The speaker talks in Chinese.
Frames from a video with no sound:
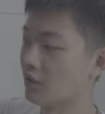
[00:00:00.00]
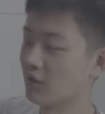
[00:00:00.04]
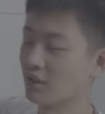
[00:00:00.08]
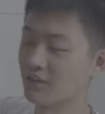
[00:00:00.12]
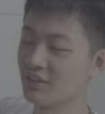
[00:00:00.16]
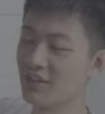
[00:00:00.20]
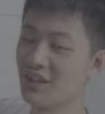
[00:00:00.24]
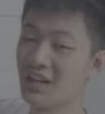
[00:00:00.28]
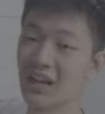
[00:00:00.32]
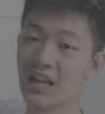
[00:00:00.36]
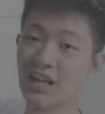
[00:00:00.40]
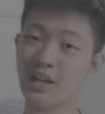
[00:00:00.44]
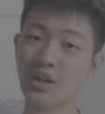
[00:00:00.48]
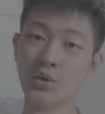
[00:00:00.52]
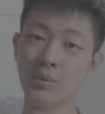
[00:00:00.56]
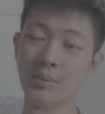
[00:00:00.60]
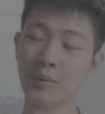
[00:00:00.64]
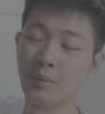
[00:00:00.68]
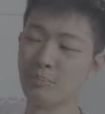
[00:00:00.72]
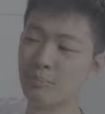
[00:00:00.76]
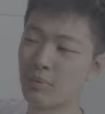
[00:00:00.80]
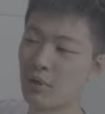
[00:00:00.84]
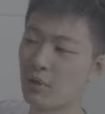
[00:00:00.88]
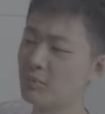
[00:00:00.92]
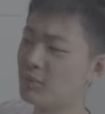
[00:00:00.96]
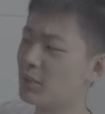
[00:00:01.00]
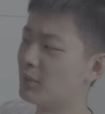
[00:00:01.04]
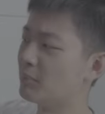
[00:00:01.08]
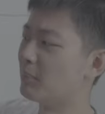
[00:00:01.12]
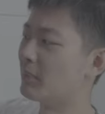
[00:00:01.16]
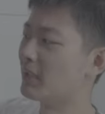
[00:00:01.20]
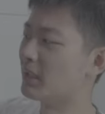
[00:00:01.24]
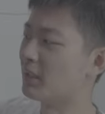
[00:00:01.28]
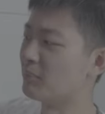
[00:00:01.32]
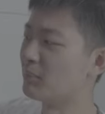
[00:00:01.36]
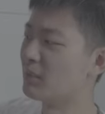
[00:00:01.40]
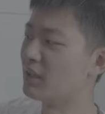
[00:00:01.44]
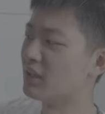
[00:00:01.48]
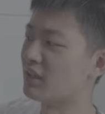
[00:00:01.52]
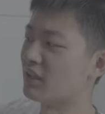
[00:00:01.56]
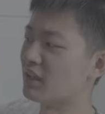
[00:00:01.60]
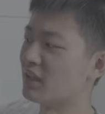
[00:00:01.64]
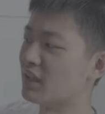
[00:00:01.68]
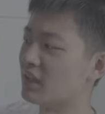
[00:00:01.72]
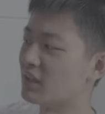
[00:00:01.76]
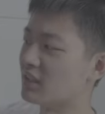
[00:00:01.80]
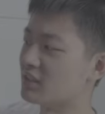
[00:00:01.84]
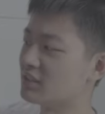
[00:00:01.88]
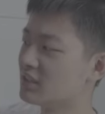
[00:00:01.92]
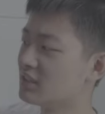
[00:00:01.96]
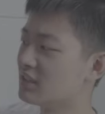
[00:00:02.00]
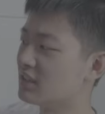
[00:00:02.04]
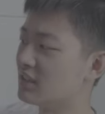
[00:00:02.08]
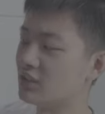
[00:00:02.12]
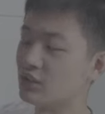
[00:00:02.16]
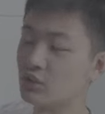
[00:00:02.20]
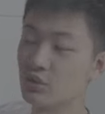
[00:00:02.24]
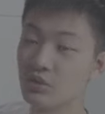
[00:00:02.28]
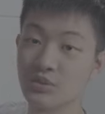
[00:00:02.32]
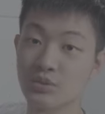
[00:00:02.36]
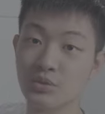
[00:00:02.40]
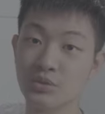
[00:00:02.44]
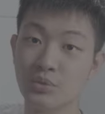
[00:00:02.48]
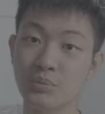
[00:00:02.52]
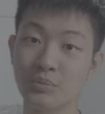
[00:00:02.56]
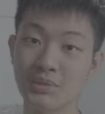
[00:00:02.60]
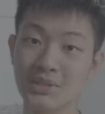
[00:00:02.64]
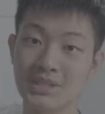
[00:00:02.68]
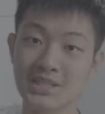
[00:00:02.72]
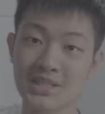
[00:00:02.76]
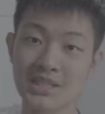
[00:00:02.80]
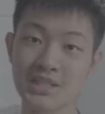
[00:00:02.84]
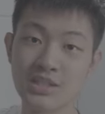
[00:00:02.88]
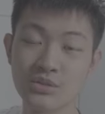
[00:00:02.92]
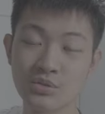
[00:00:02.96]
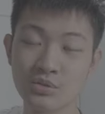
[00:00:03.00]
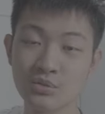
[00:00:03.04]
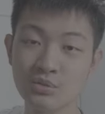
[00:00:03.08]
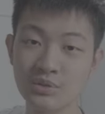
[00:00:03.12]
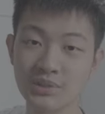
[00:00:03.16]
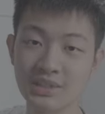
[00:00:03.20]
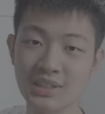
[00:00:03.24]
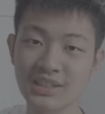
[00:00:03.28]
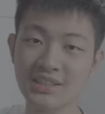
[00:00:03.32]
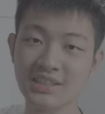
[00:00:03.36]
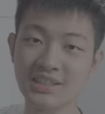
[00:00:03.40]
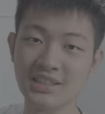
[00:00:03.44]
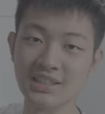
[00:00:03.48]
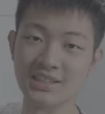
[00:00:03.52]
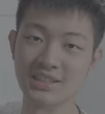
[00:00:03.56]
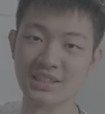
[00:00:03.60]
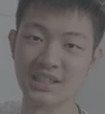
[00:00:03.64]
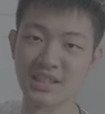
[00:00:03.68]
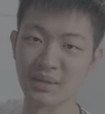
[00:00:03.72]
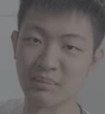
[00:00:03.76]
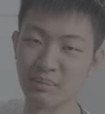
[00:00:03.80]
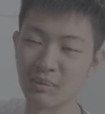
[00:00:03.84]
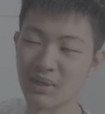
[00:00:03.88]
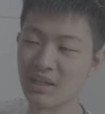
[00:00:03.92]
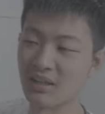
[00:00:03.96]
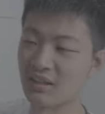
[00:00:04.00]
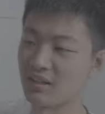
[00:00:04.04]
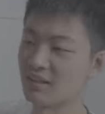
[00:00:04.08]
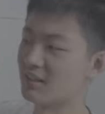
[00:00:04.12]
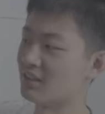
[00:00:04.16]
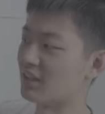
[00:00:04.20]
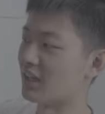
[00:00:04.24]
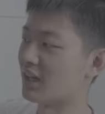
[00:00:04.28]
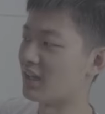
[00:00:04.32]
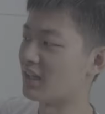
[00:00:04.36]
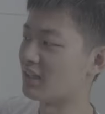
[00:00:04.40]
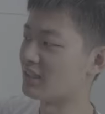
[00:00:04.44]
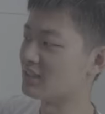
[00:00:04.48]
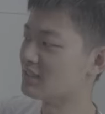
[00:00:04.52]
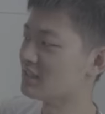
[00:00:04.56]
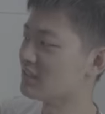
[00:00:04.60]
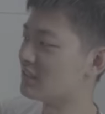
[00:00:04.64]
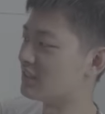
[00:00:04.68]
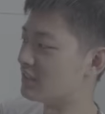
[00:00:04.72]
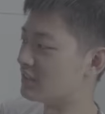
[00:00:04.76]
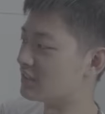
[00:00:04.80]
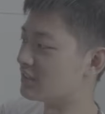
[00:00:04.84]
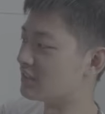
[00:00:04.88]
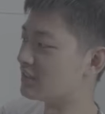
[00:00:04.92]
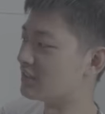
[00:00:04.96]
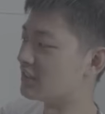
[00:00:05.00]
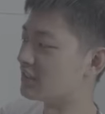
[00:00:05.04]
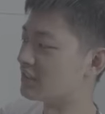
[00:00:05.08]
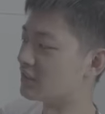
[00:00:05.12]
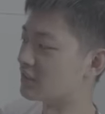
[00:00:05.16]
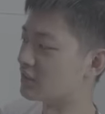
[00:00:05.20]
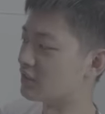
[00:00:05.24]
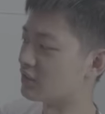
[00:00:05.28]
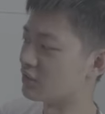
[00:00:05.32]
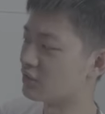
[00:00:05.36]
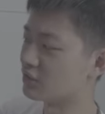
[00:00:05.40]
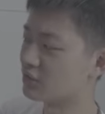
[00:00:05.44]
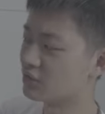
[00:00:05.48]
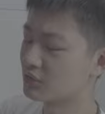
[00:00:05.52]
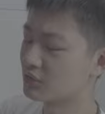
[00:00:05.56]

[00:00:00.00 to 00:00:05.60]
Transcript: 那来到我们包包背面，那这里就是我们接触身体这一面。那这里是一个